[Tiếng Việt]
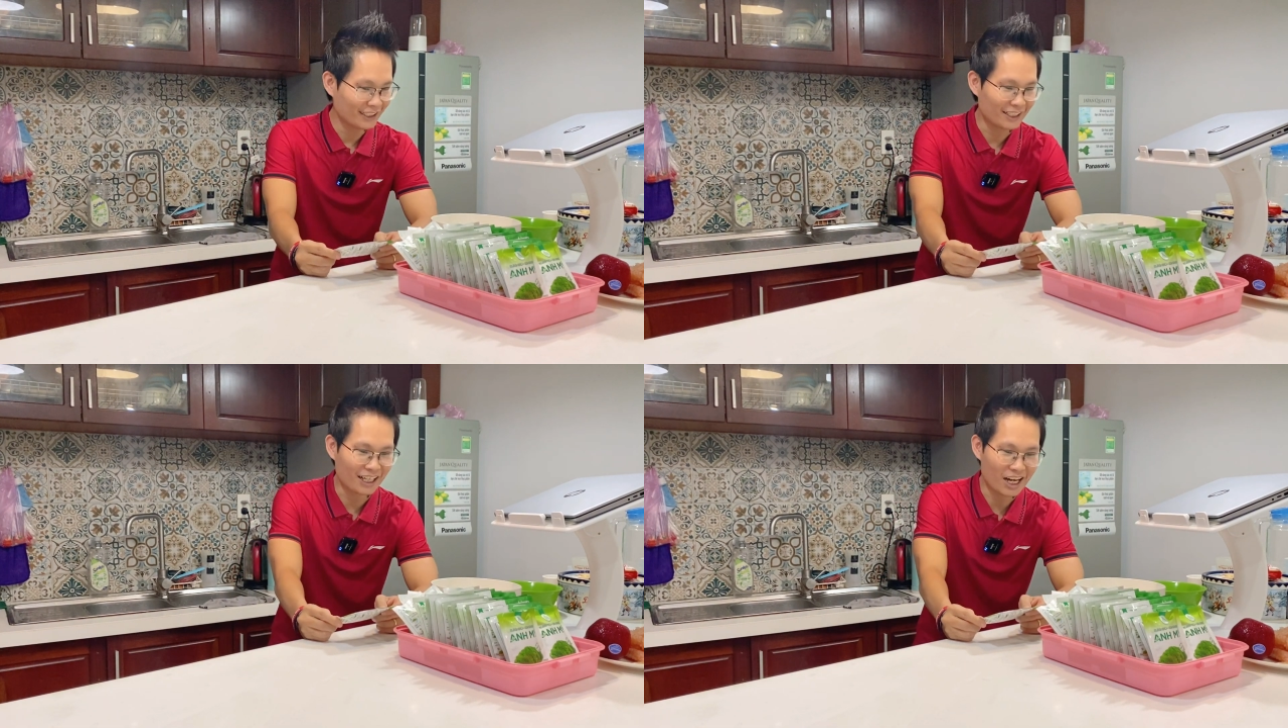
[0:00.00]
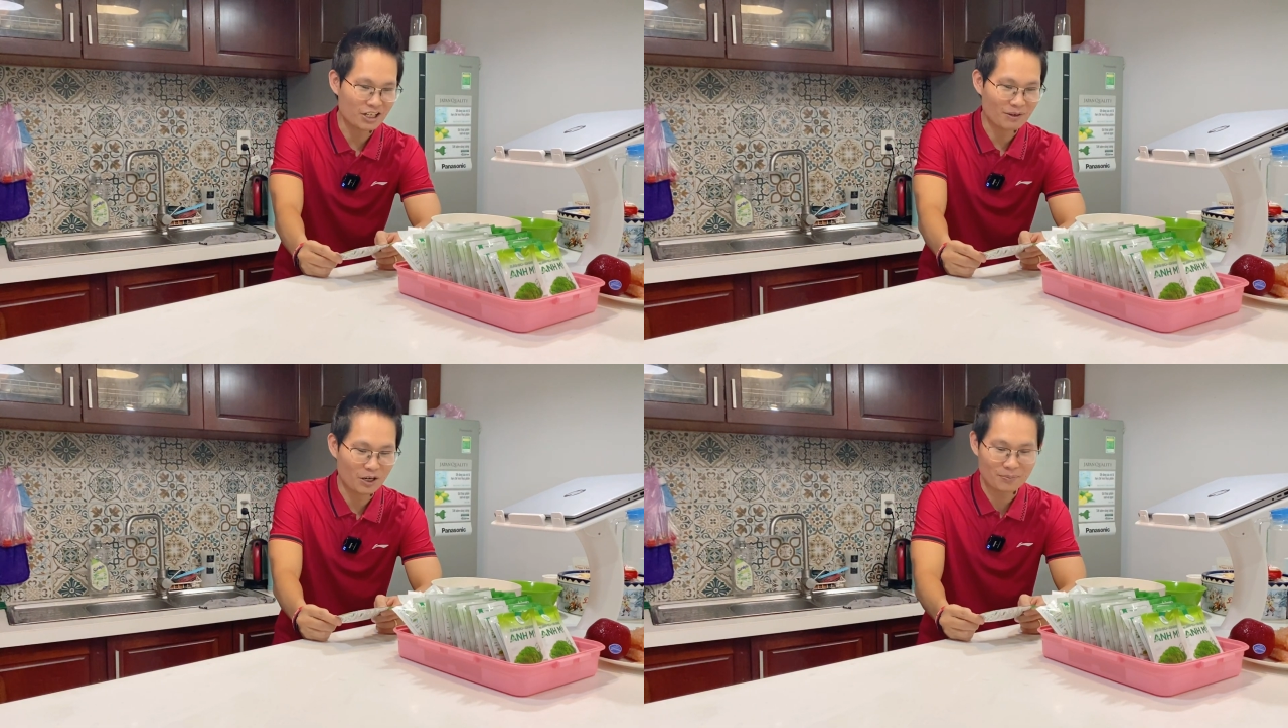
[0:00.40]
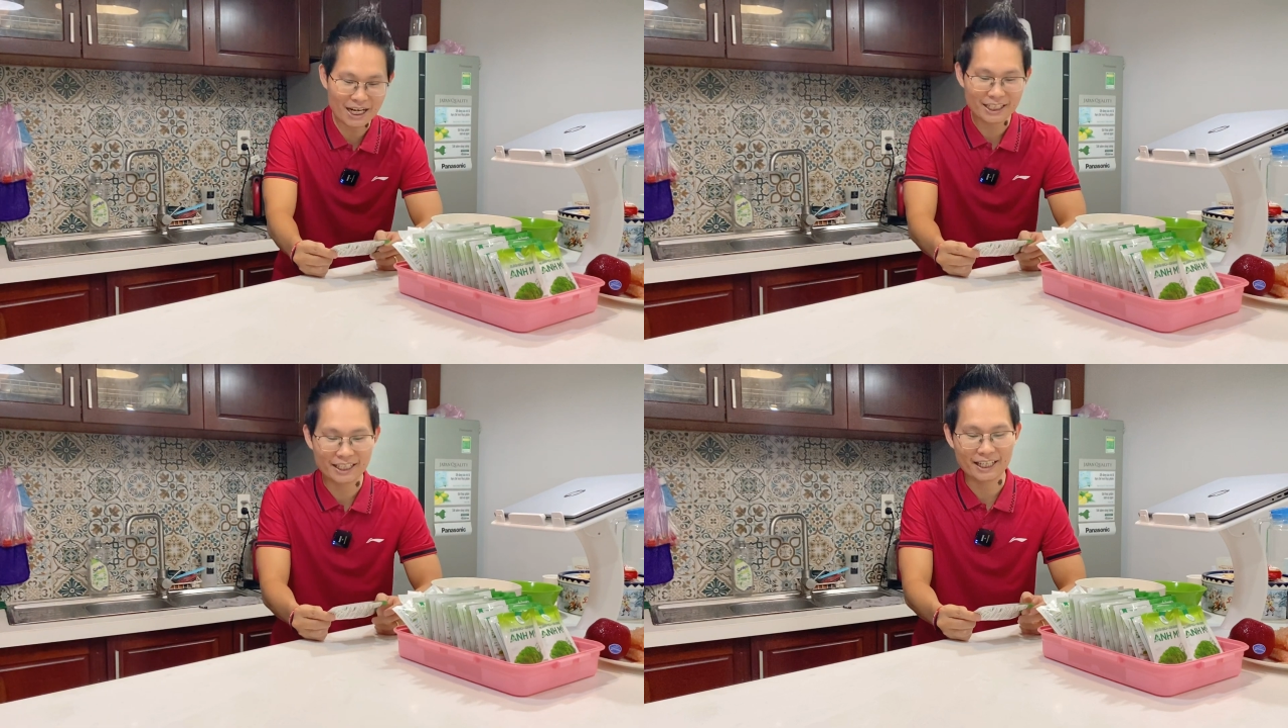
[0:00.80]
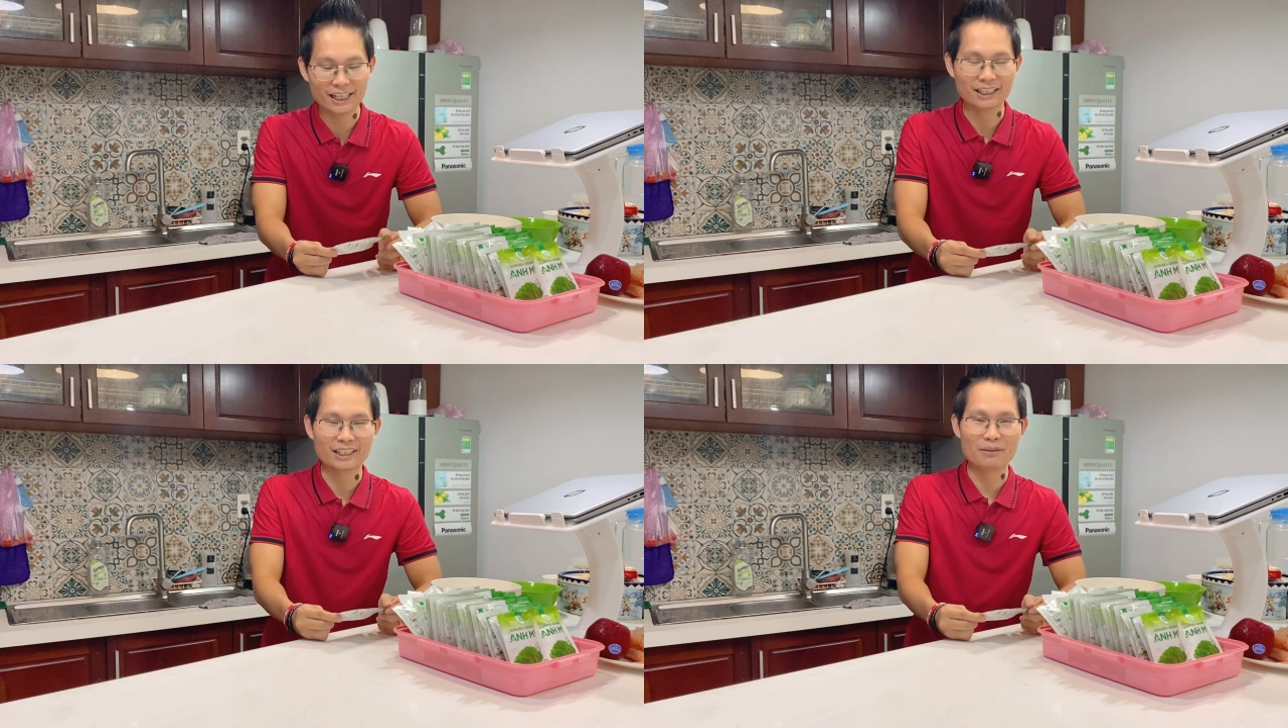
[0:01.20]
Tình cờ trong ngày hôm nay thì
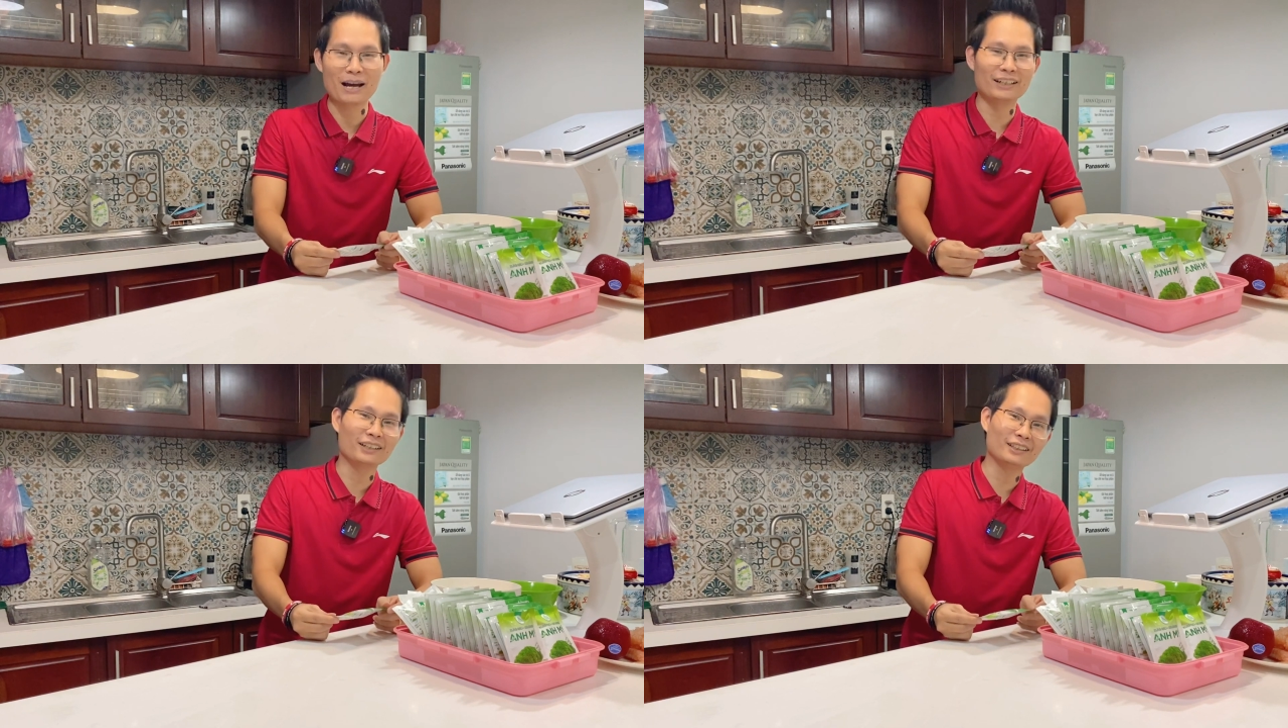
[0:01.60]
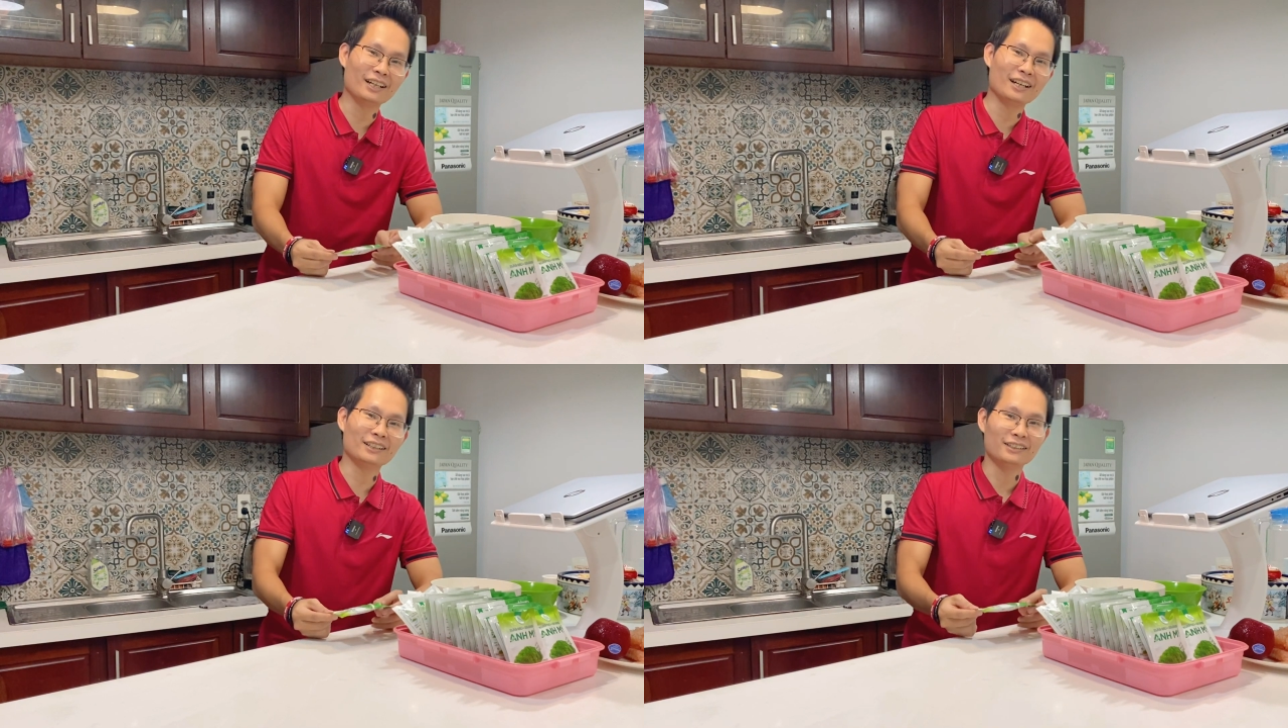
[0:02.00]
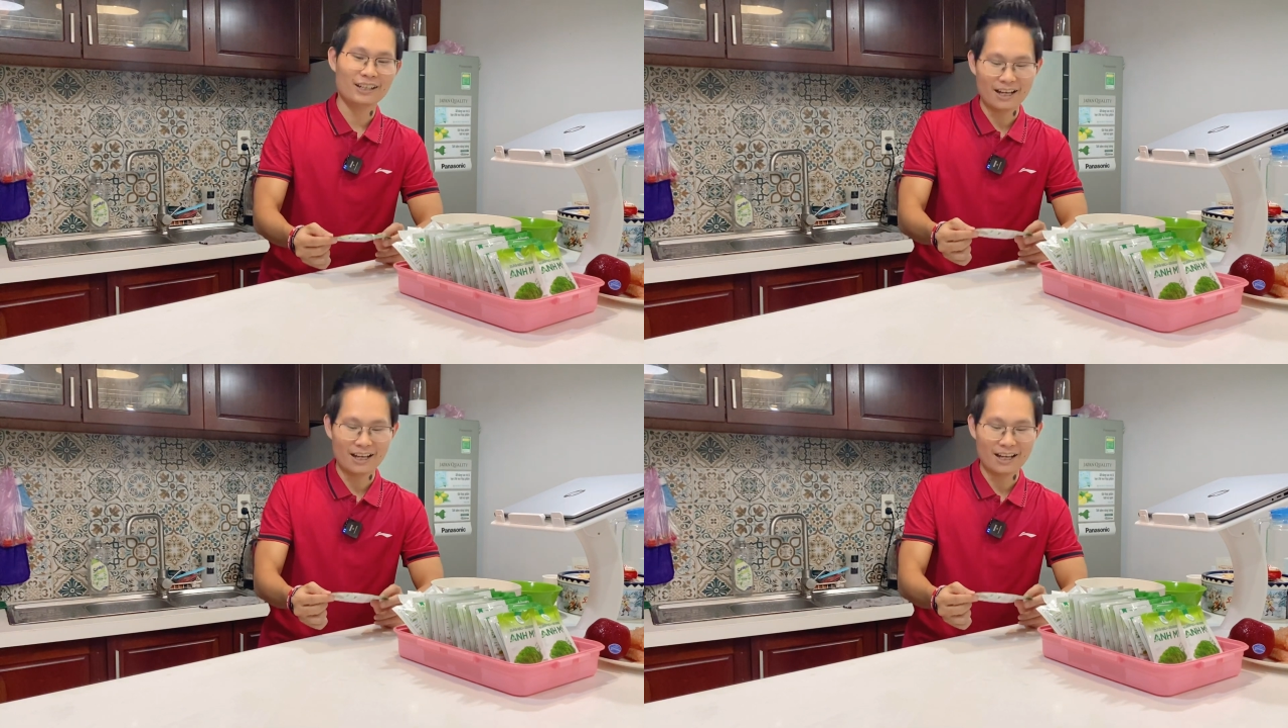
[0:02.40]
uh, Kim Ba được à,